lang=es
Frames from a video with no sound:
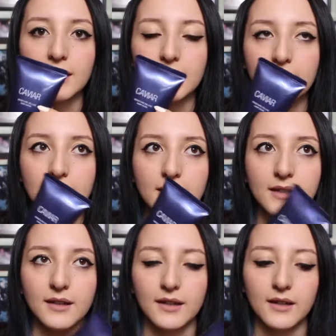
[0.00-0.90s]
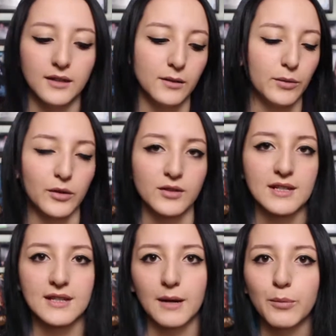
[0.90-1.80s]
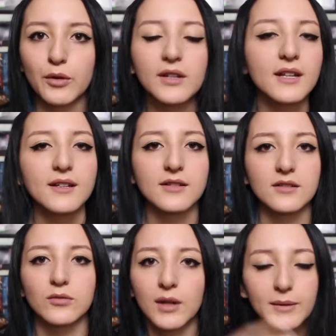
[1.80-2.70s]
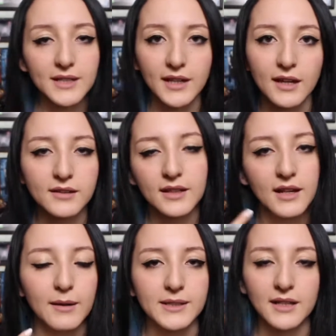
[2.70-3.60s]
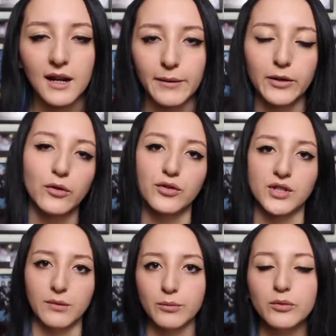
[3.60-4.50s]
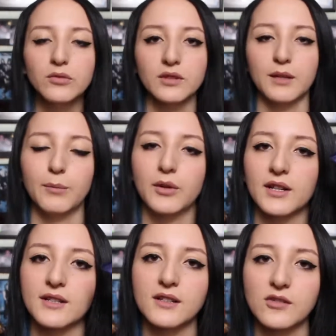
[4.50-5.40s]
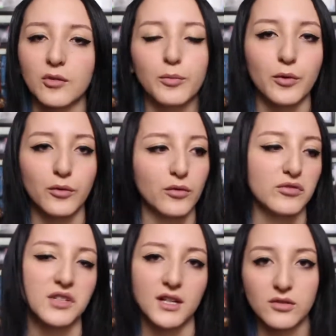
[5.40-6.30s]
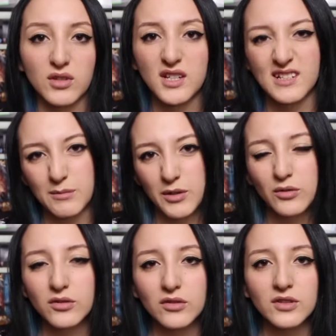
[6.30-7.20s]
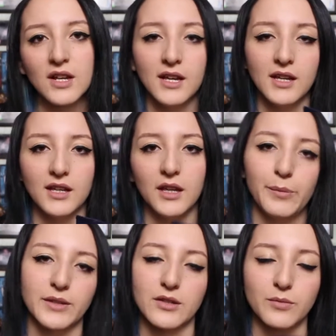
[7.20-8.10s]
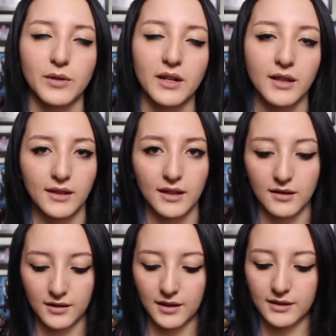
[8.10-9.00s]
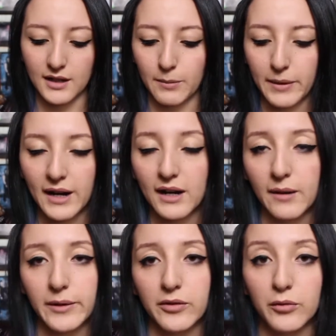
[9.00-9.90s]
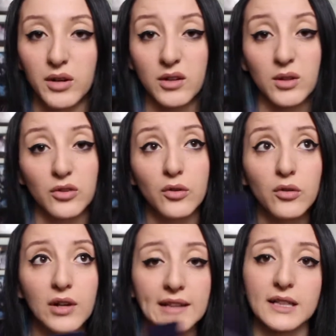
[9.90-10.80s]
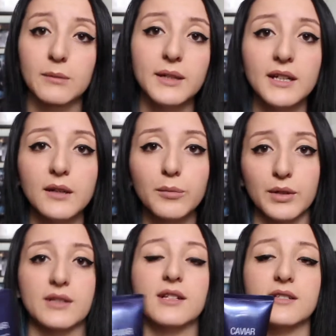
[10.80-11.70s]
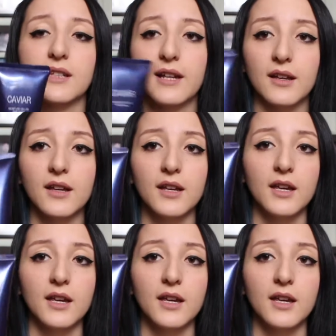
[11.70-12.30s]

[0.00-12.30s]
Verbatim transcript: Y eh, bueno, esto te la pones, una vez que ya te lavaste el cabello con shampoo, te pones esto por unos 10 o 15 minutos y pues se supone que te, que te repara el cabello. Igual cuando la termine, pues les diré